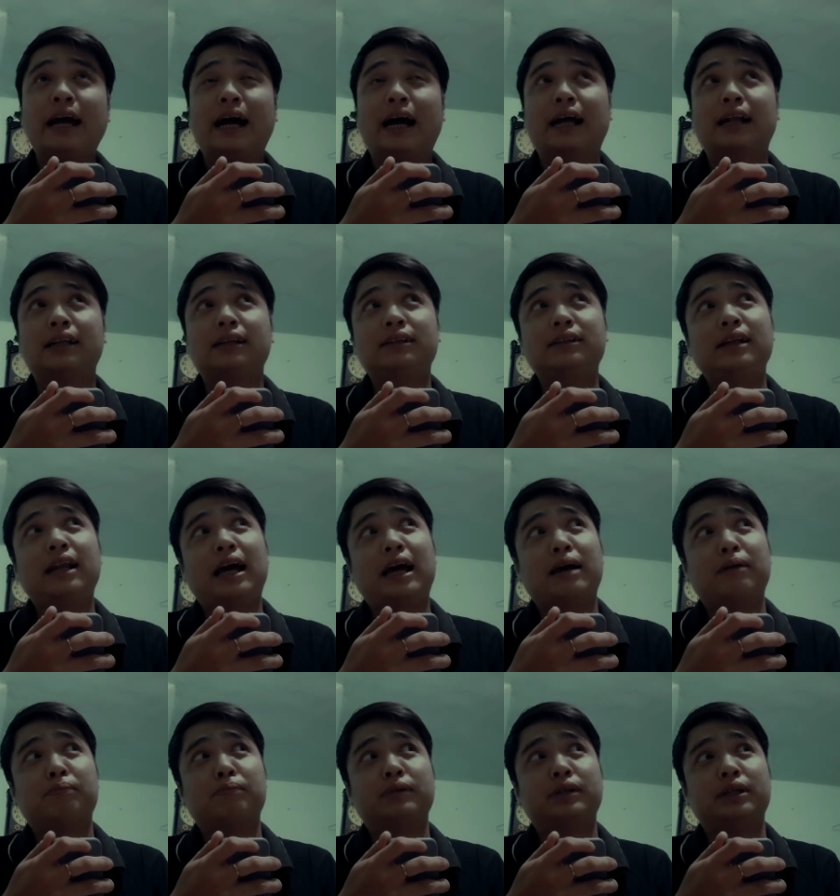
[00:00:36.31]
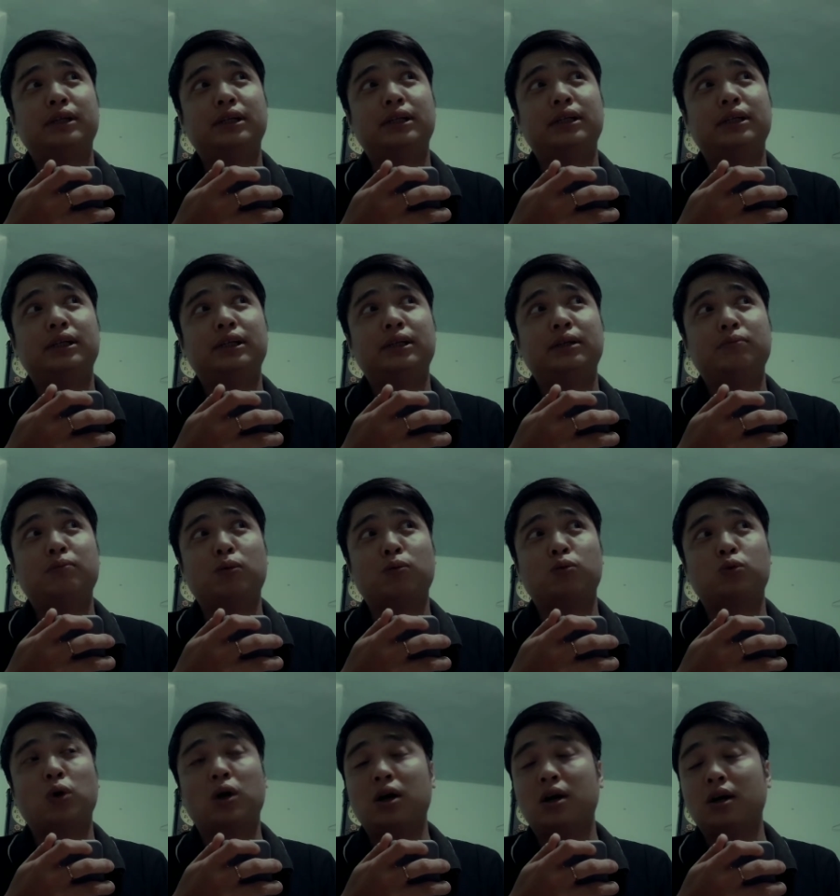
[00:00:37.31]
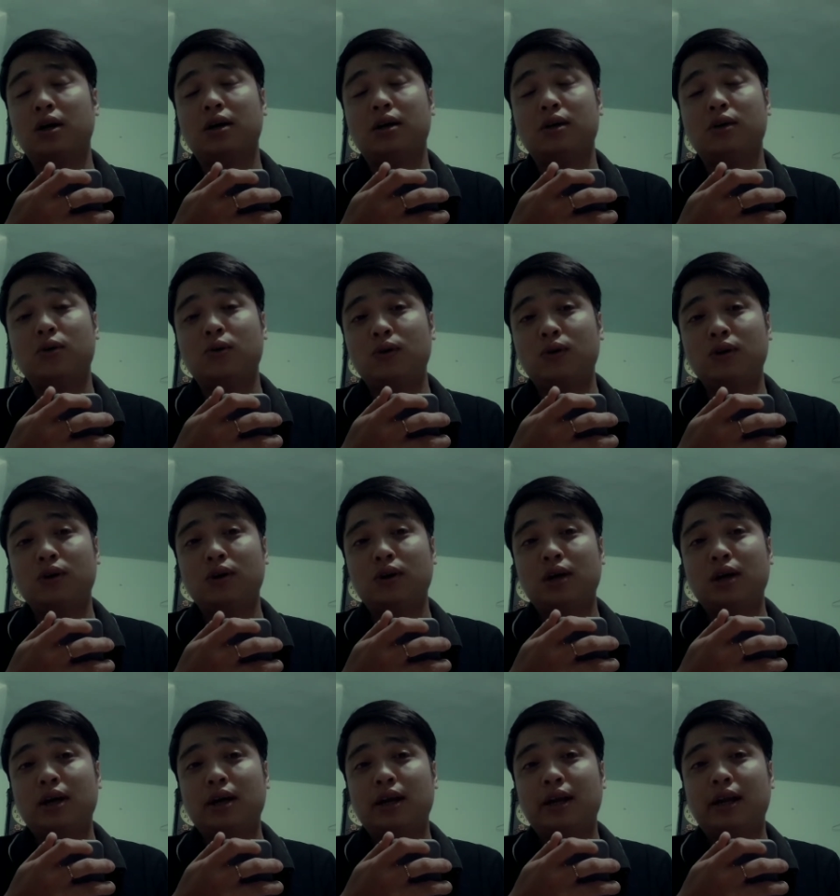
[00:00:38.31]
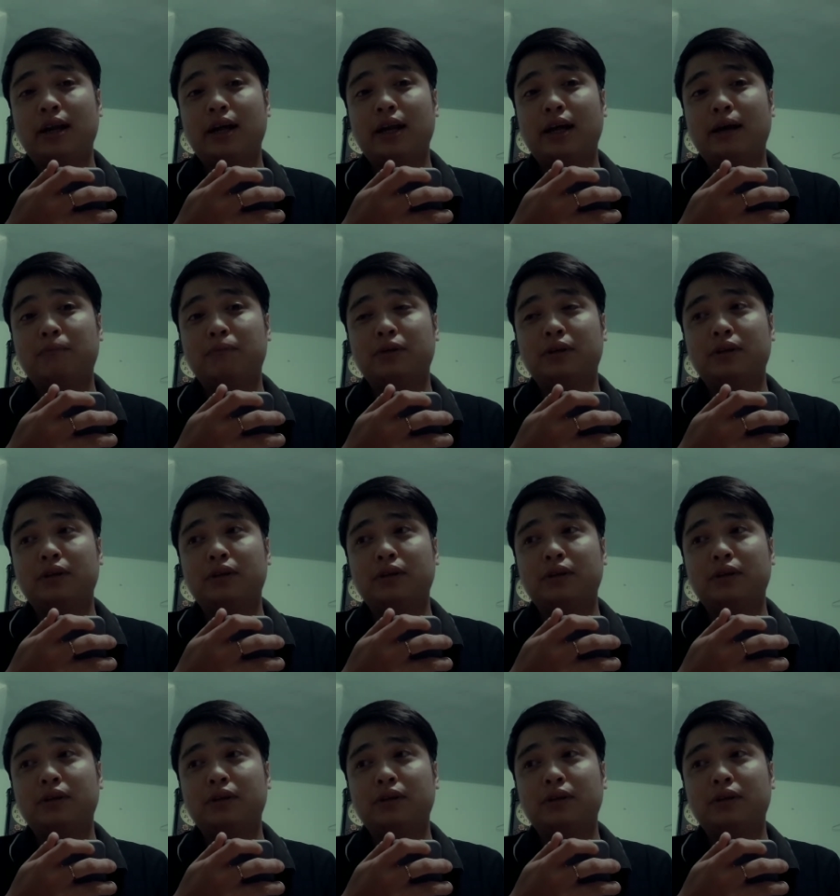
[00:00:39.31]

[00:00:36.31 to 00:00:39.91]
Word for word: ảnh làm thì một tuần luôn là làm